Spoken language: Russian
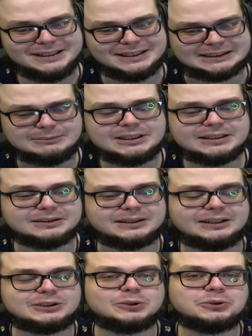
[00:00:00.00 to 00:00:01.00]
на самом деле
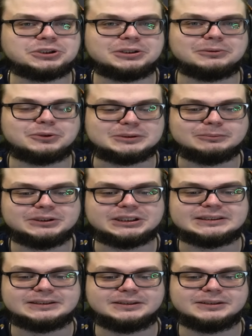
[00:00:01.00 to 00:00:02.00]
так сложно, то есть мы
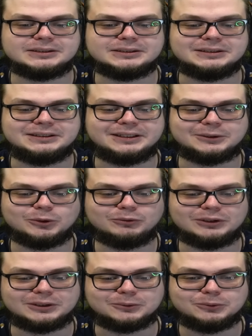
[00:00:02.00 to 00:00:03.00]
сейчас э, не
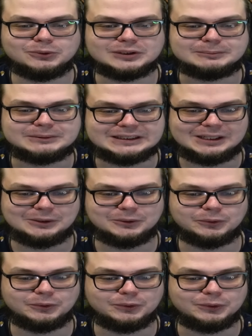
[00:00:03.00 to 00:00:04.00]
готовили какую-то
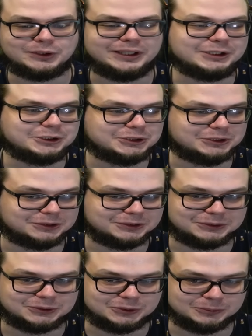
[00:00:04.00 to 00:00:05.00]
специальную речь,
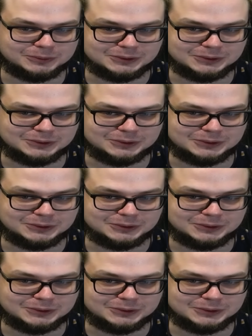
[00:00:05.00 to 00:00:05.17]
э, чтобы